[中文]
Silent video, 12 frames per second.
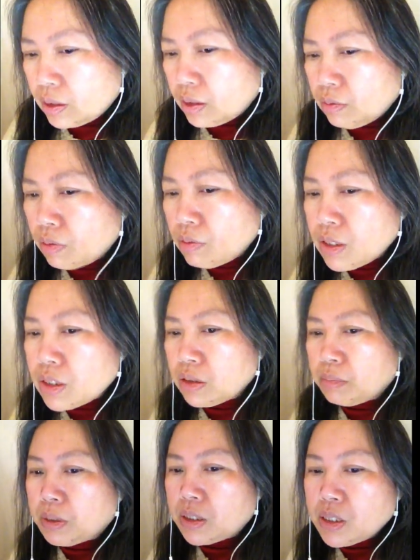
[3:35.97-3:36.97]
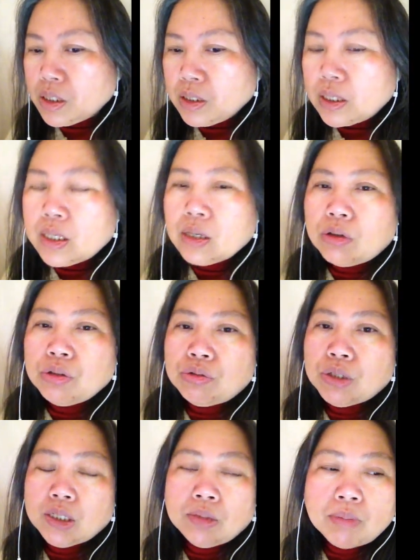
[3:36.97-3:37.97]
因为为什么呢？情人要有
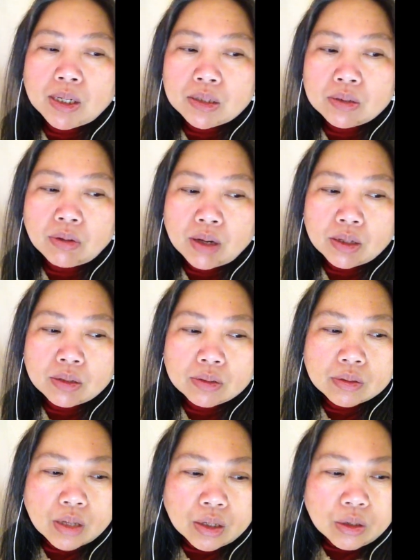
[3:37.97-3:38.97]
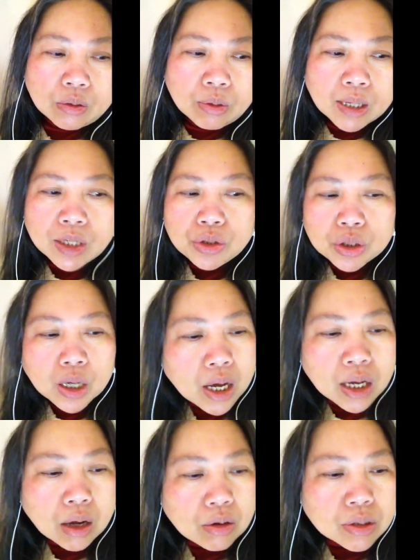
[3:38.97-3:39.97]
情嘛，是吧？我感觉
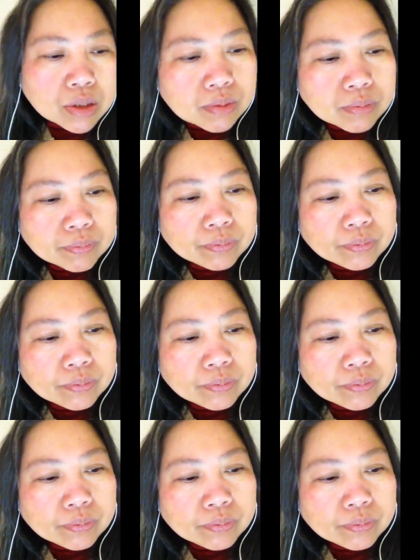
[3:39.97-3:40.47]
他好像